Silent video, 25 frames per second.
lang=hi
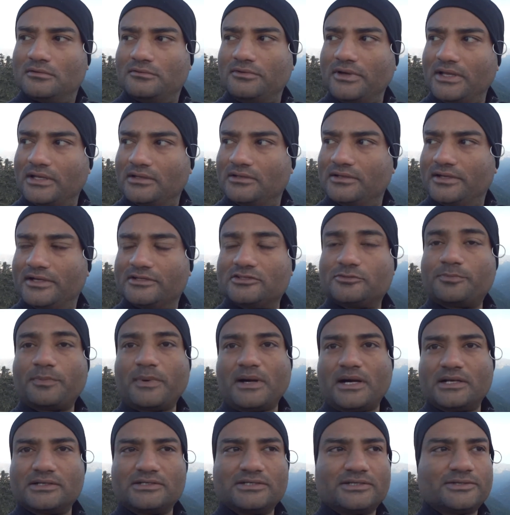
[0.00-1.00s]
वेल इट्स
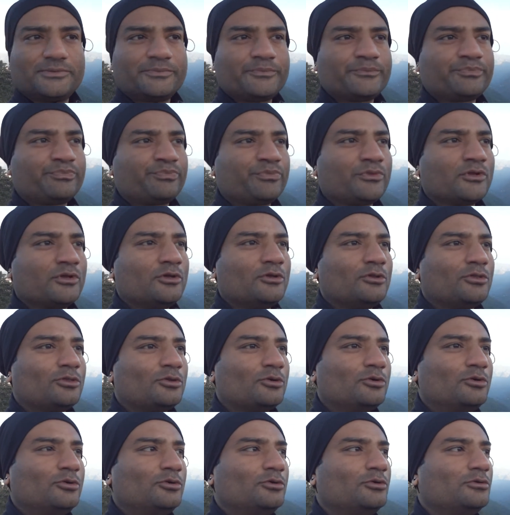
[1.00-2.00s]
पार्ट
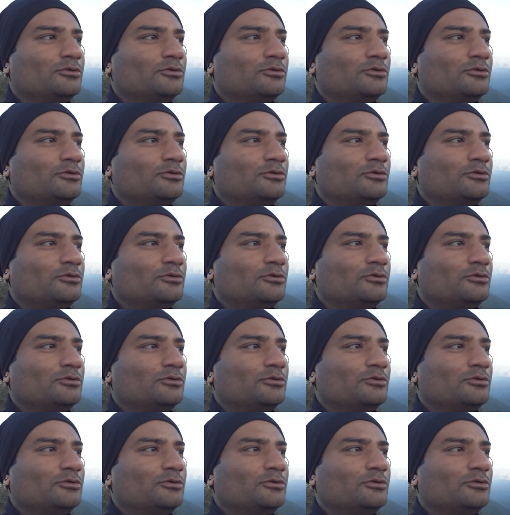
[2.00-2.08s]
तो